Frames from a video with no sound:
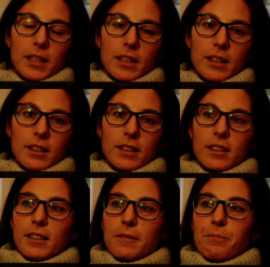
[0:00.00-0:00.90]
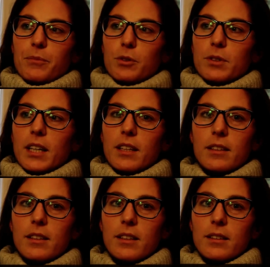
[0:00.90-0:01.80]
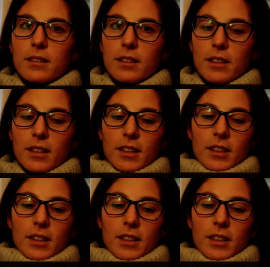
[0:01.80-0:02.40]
che eh, non dare i diritti